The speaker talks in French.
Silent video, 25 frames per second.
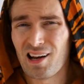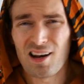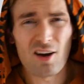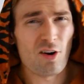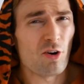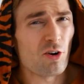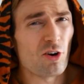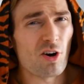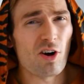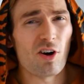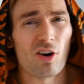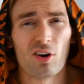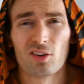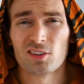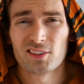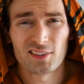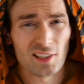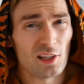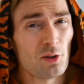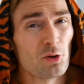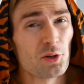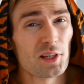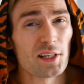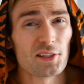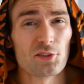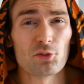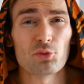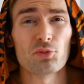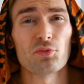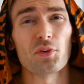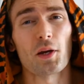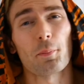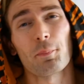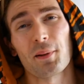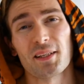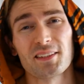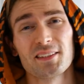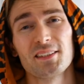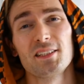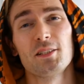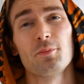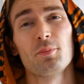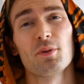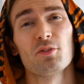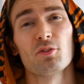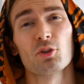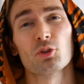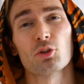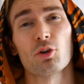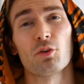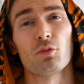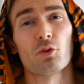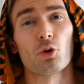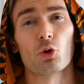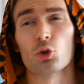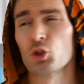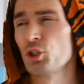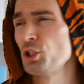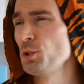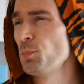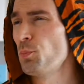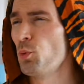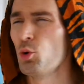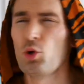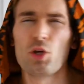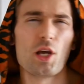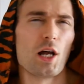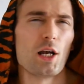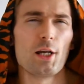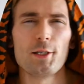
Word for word: Là encore, c'est l'occasion de faire participer votre enfant, qui peut y